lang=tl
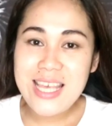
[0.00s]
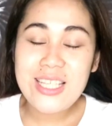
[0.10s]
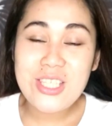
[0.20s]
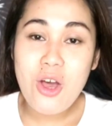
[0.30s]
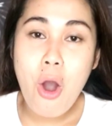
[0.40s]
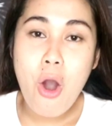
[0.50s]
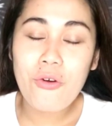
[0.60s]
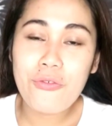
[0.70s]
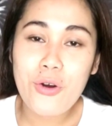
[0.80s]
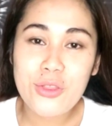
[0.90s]
that's all
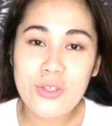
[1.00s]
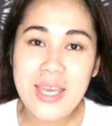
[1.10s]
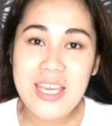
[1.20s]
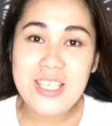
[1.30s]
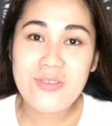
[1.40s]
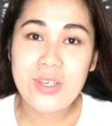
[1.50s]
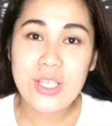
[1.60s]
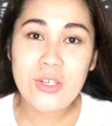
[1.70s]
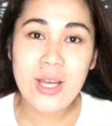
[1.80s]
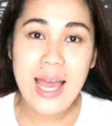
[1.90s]
for today's
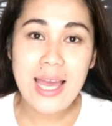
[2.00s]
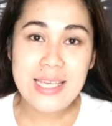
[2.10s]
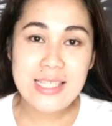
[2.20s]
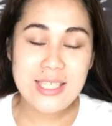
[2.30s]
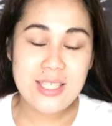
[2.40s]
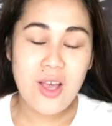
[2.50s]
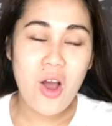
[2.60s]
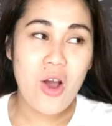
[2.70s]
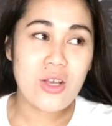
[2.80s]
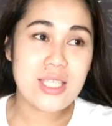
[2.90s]
video guys.
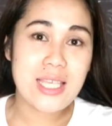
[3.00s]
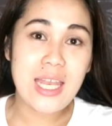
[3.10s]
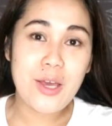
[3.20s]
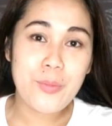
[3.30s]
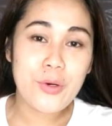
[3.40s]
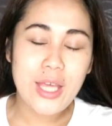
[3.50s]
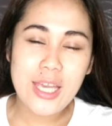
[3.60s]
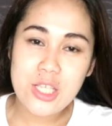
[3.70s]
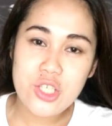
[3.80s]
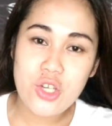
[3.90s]
So sana po
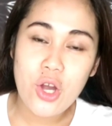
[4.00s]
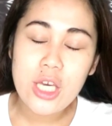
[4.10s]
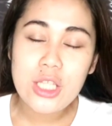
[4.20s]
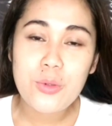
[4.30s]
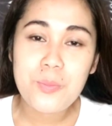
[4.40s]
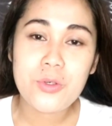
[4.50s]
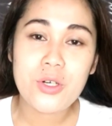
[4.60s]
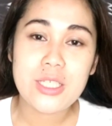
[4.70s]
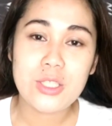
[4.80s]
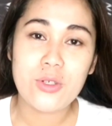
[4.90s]
na-enjoy nyo po
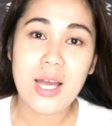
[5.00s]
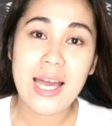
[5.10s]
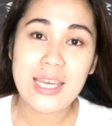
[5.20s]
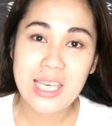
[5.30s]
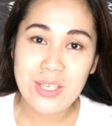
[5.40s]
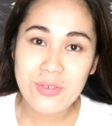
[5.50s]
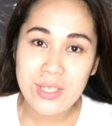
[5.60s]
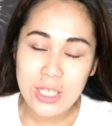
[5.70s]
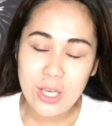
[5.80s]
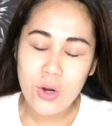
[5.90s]
itong aking
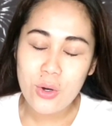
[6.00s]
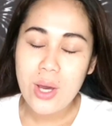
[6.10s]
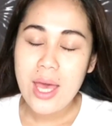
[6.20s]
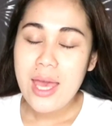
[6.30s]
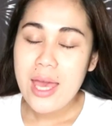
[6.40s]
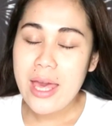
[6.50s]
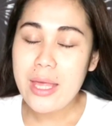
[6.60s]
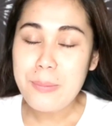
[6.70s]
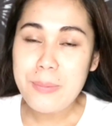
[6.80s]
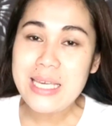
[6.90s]
video.
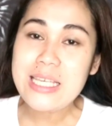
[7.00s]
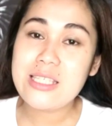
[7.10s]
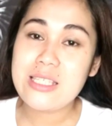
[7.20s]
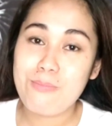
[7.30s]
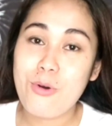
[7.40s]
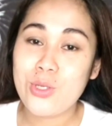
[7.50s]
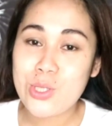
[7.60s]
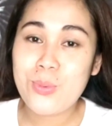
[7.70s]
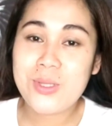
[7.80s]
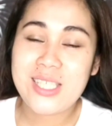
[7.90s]
And please po
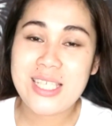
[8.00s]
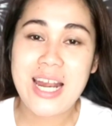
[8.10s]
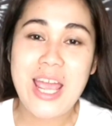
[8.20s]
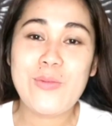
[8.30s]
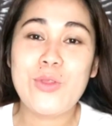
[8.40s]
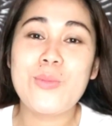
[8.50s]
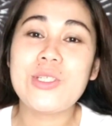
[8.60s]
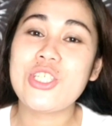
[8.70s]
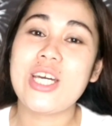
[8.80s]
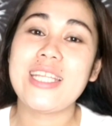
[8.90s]
subscribe to my
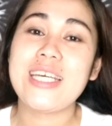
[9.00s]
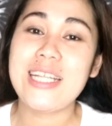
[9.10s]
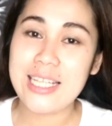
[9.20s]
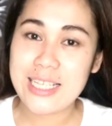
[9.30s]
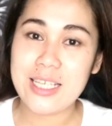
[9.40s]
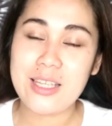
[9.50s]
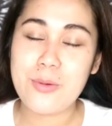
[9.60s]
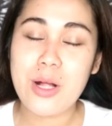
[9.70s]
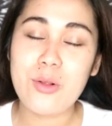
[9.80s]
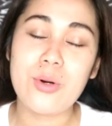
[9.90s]
channel and click the
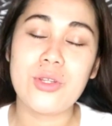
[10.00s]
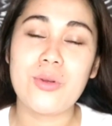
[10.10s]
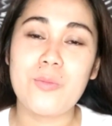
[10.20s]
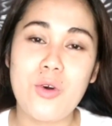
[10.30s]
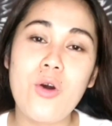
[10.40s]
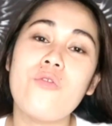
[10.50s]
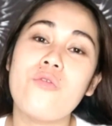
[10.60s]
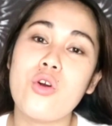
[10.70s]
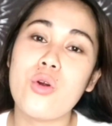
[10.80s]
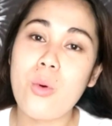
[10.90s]
bell button po
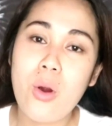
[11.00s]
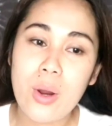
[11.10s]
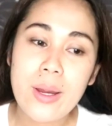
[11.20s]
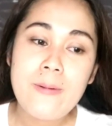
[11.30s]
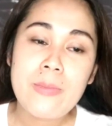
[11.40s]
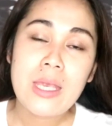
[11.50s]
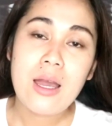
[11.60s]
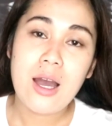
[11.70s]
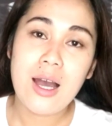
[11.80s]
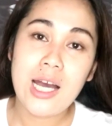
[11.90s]
for more
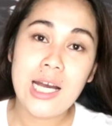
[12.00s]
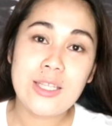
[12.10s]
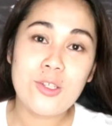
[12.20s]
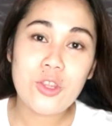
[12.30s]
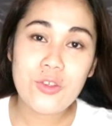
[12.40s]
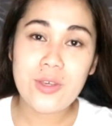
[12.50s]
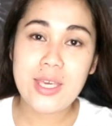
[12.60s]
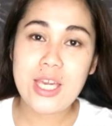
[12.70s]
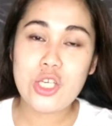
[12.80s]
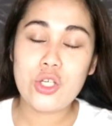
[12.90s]
uh,
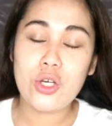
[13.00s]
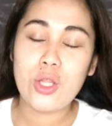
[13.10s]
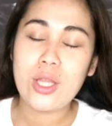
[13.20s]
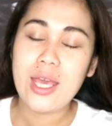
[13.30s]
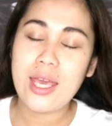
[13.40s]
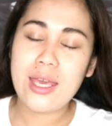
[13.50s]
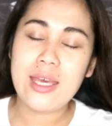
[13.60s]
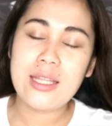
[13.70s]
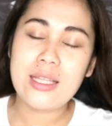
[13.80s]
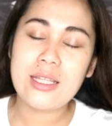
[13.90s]
notification.
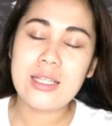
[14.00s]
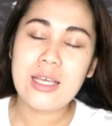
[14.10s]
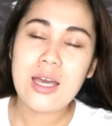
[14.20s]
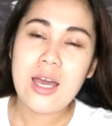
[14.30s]
And